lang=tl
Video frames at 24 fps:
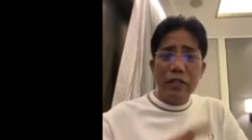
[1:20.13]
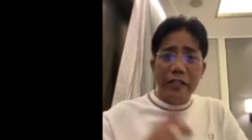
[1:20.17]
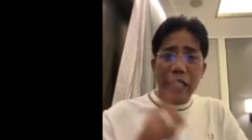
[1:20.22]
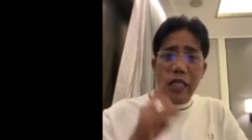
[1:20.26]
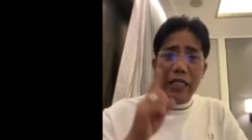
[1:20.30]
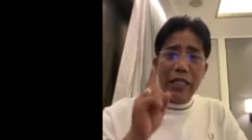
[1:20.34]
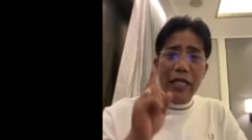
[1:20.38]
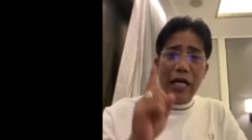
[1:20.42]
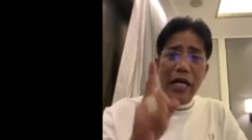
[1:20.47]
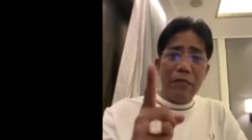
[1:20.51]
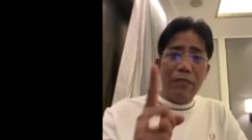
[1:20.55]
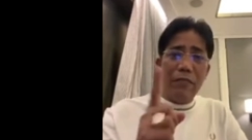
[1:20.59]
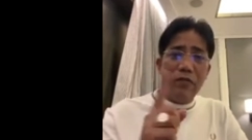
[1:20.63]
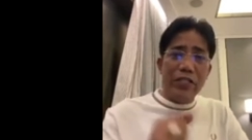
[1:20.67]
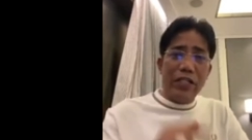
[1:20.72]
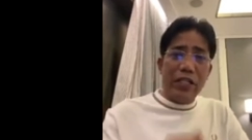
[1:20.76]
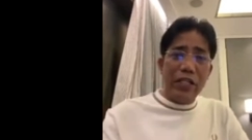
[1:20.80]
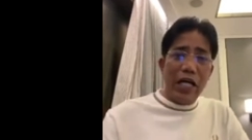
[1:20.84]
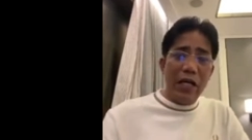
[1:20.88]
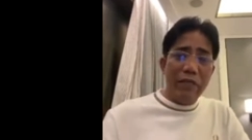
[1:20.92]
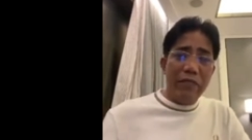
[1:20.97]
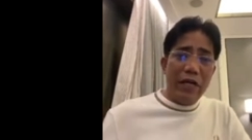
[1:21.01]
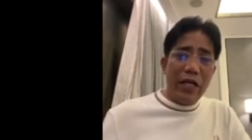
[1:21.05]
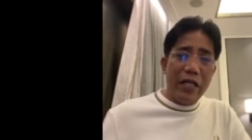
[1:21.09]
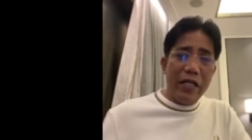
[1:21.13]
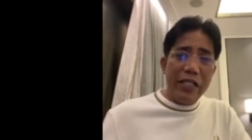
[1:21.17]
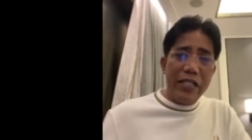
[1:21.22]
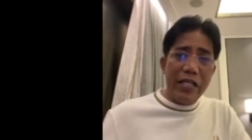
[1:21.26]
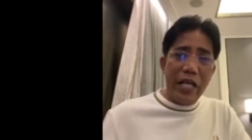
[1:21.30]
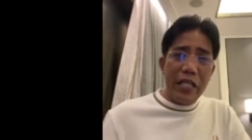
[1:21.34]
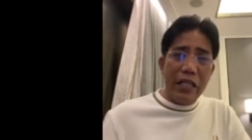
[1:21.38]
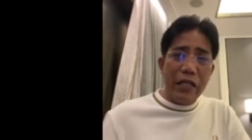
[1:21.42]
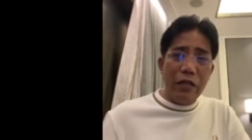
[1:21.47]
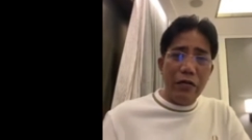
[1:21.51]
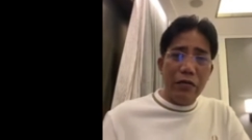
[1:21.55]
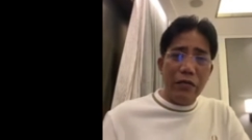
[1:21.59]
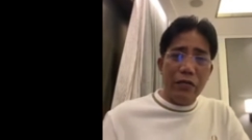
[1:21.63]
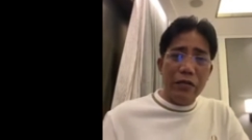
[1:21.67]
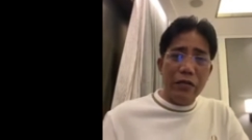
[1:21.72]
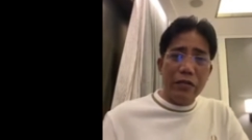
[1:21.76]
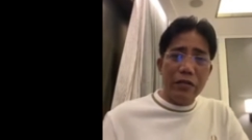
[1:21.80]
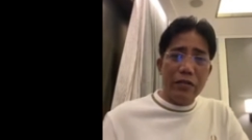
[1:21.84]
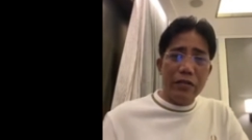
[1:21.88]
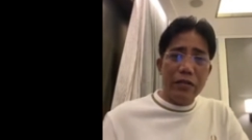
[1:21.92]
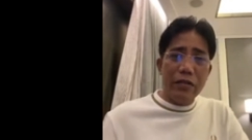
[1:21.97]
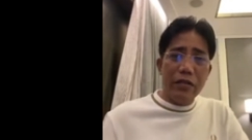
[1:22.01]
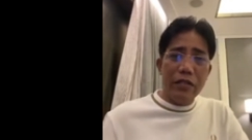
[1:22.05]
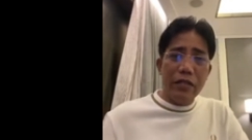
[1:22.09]
Tandaan mo, sinabi yan ni St. Luke,
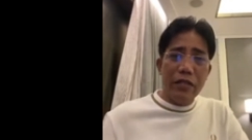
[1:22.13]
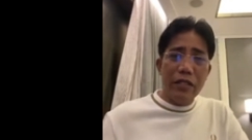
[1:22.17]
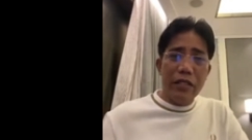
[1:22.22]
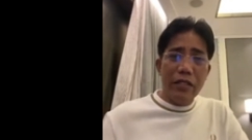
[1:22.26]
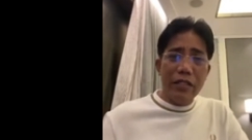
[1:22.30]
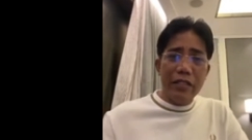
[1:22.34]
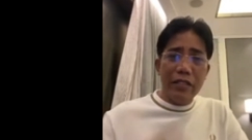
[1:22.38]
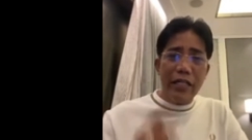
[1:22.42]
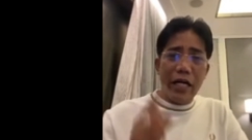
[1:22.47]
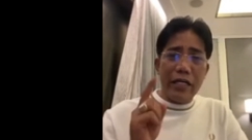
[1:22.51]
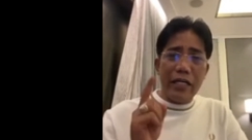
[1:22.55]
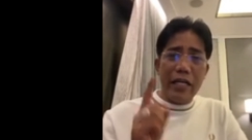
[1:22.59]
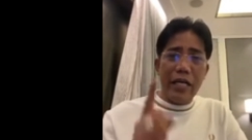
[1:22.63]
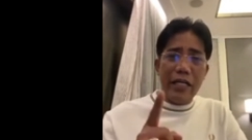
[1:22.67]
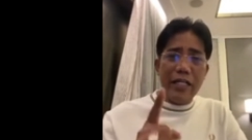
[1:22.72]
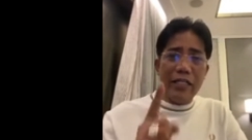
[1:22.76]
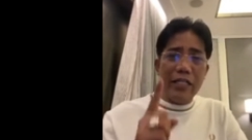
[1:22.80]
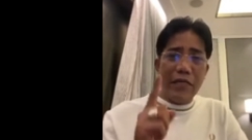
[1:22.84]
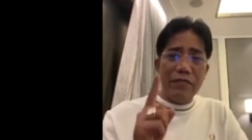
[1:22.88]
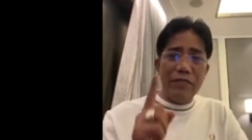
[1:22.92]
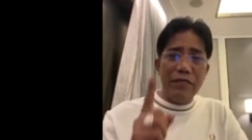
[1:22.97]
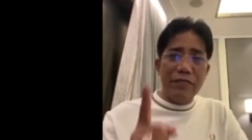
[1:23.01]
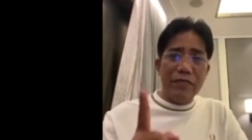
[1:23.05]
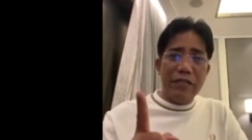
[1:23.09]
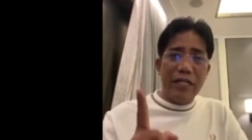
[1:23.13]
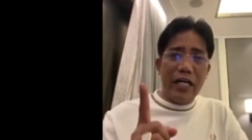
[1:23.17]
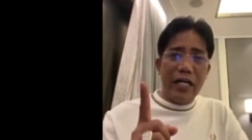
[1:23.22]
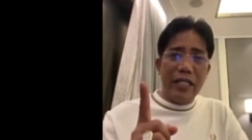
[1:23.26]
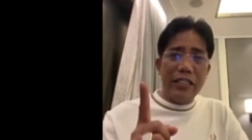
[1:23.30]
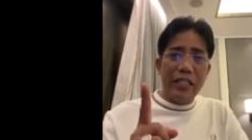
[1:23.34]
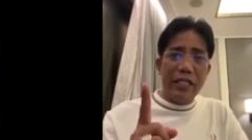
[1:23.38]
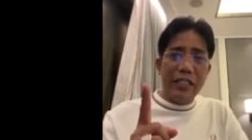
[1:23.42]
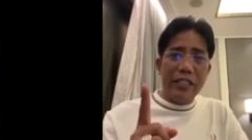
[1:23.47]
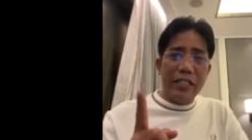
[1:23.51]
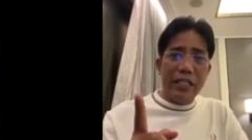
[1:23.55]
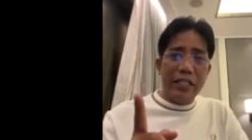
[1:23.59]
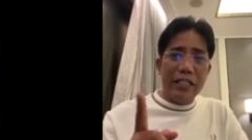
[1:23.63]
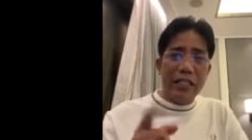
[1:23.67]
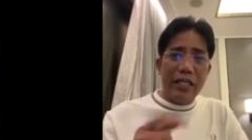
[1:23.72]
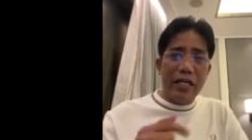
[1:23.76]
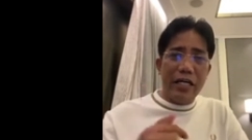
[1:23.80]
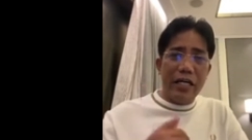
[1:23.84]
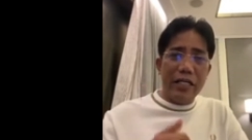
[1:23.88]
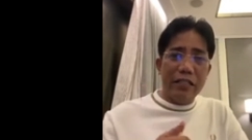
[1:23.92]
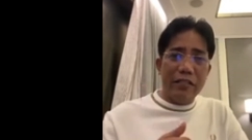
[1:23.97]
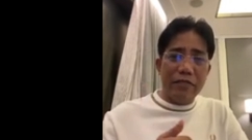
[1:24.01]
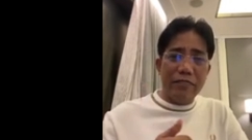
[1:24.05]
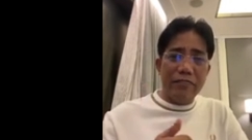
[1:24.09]
The kingdom of God is in the
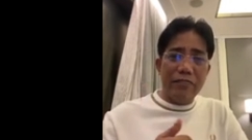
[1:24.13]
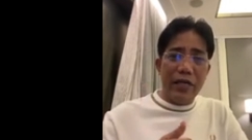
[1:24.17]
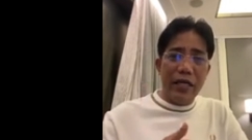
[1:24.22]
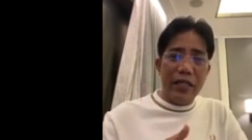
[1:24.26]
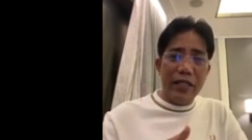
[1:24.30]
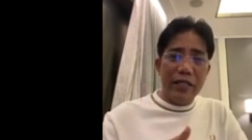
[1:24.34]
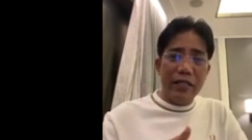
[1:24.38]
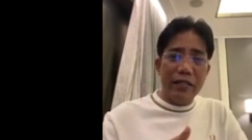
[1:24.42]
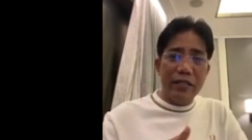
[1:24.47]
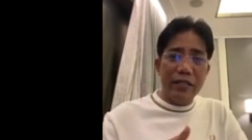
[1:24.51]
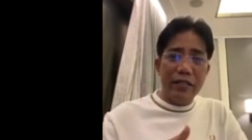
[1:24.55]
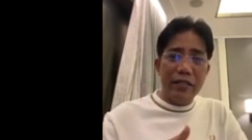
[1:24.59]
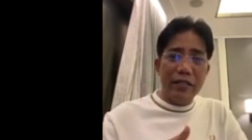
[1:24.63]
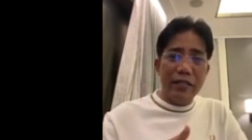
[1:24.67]
heart of man.